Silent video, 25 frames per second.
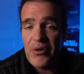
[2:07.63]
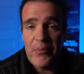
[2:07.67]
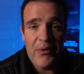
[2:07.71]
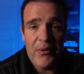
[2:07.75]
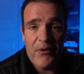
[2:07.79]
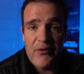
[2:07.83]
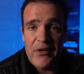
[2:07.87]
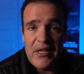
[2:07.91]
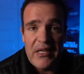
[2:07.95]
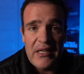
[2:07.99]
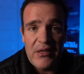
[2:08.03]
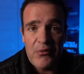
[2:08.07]
pero
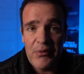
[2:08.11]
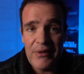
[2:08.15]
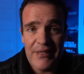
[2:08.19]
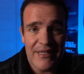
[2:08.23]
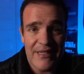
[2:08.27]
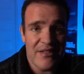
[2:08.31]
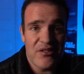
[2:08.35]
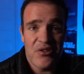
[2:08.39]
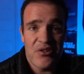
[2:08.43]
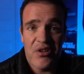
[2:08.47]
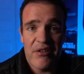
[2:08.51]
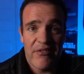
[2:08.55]
al final de
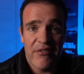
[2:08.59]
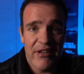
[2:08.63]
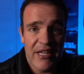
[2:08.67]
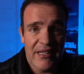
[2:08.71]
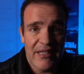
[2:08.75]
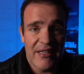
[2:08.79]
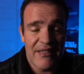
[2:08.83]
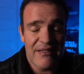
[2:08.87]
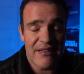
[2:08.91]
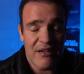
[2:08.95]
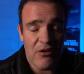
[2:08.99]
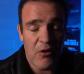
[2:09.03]
cuentas no deberían
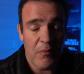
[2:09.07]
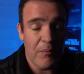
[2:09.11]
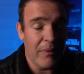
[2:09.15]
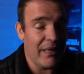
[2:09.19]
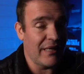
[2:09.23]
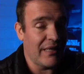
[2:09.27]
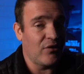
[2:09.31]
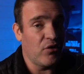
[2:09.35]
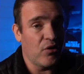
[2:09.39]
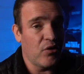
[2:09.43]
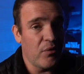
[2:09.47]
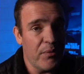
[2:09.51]
de serlo
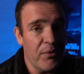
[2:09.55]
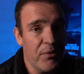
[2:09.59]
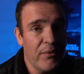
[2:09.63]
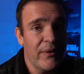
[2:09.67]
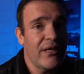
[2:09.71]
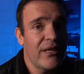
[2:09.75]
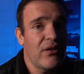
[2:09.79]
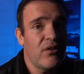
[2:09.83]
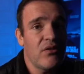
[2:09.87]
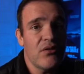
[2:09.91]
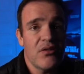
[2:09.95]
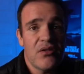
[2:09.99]
para todo
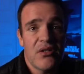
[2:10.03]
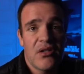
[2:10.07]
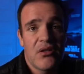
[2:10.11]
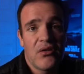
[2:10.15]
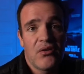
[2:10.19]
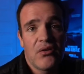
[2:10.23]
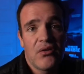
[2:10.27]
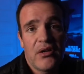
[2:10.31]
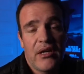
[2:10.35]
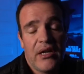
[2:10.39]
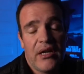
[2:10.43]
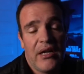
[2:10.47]
público,
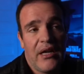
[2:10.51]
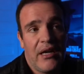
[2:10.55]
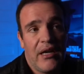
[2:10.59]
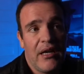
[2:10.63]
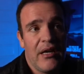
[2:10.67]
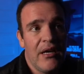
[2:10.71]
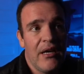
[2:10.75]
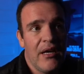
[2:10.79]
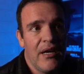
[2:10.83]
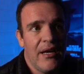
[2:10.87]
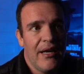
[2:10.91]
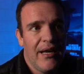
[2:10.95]
sino que
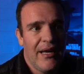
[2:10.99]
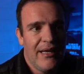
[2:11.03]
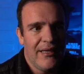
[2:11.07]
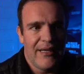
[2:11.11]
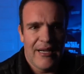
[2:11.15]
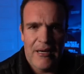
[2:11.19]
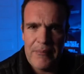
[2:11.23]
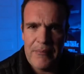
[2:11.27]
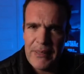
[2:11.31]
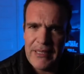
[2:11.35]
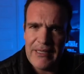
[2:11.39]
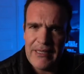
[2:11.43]
de
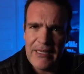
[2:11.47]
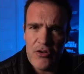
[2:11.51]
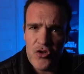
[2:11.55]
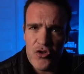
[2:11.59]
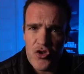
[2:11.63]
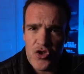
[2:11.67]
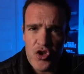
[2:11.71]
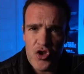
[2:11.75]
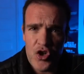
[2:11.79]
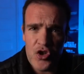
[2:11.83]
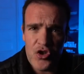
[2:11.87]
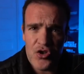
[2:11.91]
repente los
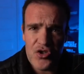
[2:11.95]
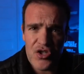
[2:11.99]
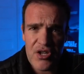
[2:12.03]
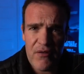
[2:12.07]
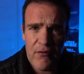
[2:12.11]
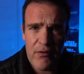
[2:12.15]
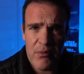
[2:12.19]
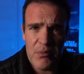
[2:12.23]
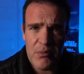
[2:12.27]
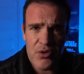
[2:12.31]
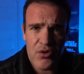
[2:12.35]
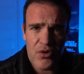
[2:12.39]
ñoños que
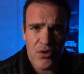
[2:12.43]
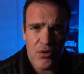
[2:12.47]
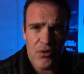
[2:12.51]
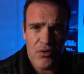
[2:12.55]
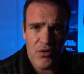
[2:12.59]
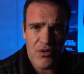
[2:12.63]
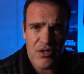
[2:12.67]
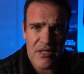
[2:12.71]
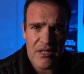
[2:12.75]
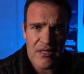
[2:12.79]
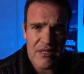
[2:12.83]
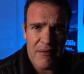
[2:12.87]
fuimos con
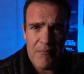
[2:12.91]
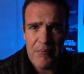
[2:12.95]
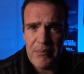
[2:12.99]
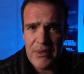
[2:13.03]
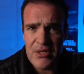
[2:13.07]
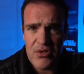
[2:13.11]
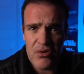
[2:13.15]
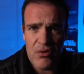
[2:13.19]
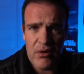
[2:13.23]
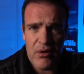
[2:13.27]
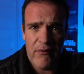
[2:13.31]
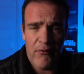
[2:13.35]
los que se
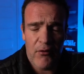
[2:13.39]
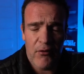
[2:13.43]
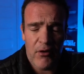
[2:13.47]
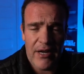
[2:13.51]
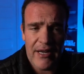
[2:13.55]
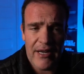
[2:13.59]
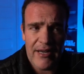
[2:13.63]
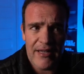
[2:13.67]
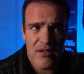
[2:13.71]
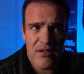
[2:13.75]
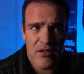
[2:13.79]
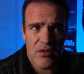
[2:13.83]
empezó a
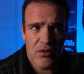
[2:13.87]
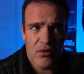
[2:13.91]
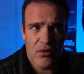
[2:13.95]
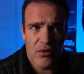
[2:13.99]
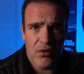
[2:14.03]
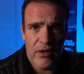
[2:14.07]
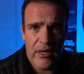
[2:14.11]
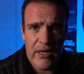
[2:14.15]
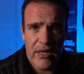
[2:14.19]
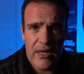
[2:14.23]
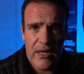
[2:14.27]
enfocar esto,